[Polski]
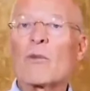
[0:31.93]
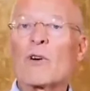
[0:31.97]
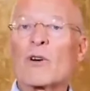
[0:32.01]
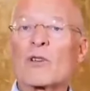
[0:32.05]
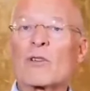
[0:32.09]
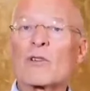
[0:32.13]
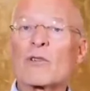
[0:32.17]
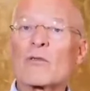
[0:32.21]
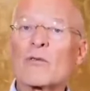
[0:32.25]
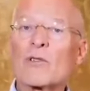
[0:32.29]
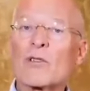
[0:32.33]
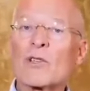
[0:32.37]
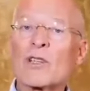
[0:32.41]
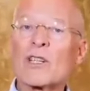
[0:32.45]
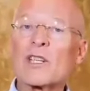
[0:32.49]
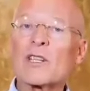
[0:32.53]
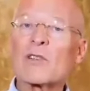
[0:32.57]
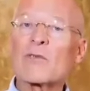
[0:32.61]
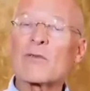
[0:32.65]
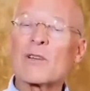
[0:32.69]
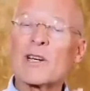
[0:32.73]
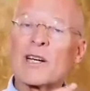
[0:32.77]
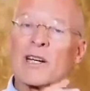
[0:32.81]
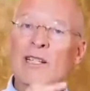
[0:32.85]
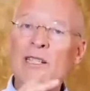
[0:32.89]

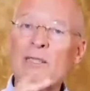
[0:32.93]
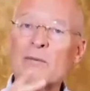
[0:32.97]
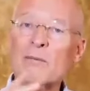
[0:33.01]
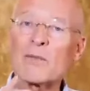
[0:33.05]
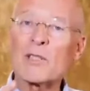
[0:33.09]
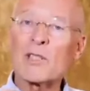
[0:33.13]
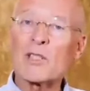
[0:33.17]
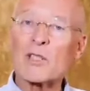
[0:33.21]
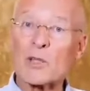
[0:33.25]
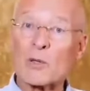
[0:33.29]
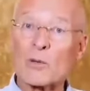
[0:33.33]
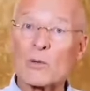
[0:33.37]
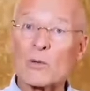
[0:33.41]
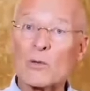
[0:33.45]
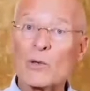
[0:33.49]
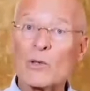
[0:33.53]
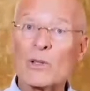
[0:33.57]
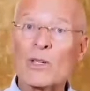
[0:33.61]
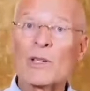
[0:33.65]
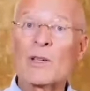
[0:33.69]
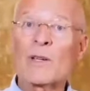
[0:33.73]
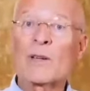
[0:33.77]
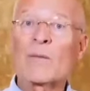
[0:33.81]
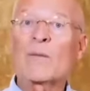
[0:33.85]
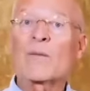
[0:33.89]
Zapobiegać to działać w taki
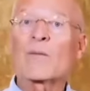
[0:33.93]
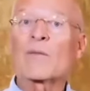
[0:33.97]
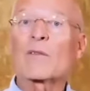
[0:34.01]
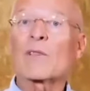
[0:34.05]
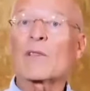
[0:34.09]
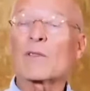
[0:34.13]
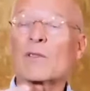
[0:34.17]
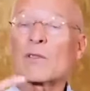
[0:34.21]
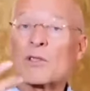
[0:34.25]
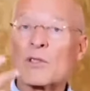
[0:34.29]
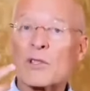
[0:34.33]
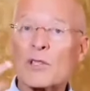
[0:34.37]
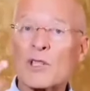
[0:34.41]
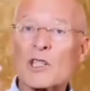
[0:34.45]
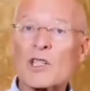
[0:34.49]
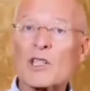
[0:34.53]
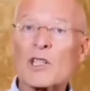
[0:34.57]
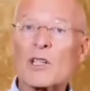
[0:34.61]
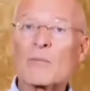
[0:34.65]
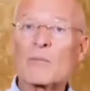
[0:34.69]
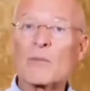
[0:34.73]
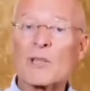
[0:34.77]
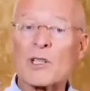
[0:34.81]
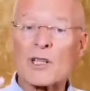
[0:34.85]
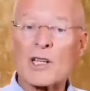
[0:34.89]
sposób, by
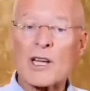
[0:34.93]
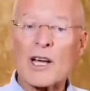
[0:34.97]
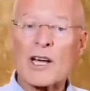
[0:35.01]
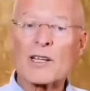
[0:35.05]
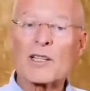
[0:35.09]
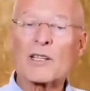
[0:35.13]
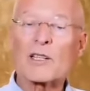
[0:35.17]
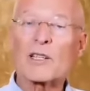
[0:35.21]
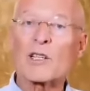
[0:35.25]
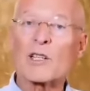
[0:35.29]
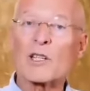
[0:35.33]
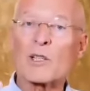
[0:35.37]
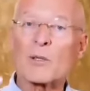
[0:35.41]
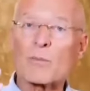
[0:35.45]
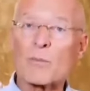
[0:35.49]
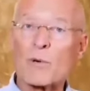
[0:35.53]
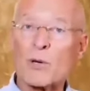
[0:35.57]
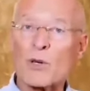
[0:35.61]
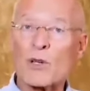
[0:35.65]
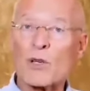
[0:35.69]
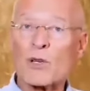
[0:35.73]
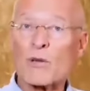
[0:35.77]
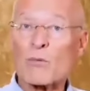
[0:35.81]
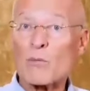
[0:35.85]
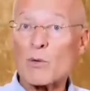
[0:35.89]
los pozostał po
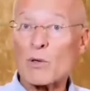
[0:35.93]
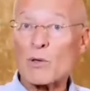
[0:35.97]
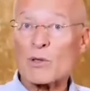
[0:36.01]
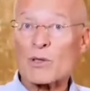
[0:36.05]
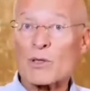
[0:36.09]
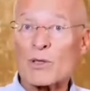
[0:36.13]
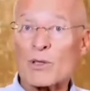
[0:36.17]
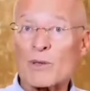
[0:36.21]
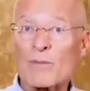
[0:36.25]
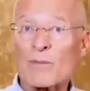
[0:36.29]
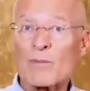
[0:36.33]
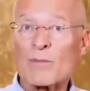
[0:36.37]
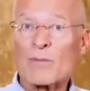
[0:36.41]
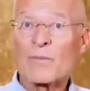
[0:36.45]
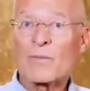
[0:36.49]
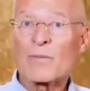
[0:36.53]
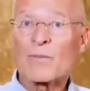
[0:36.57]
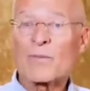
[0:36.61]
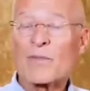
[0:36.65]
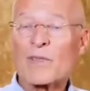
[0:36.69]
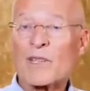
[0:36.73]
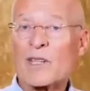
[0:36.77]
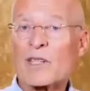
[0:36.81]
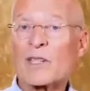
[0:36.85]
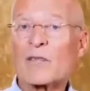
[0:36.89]
mojej stronie.
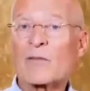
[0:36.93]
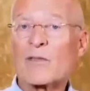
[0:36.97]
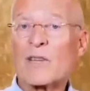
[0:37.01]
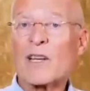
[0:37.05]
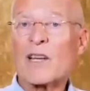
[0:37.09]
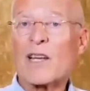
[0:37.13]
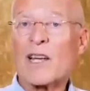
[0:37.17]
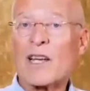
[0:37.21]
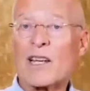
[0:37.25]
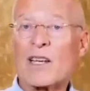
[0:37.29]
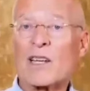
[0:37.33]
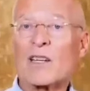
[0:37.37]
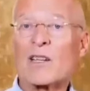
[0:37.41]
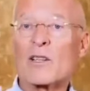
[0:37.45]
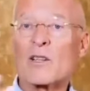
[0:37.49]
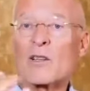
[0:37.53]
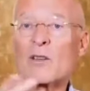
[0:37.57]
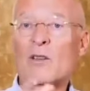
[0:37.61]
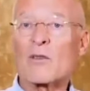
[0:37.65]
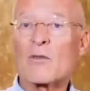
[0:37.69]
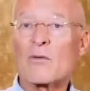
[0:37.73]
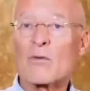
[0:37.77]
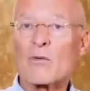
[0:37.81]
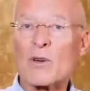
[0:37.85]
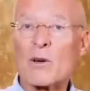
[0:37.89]
To prawdziwa
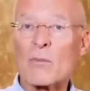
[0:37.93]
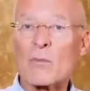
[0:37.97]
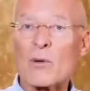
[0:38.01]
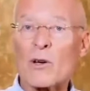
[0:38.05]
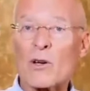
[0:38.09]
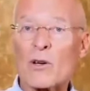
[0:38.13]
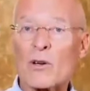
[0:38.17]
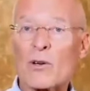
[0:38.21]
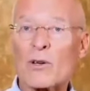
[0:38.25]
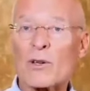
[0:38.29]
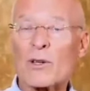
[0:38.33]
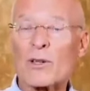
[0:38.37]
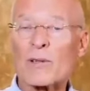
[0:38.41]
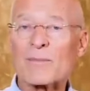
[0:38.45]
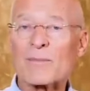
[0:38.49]
profilaktyka.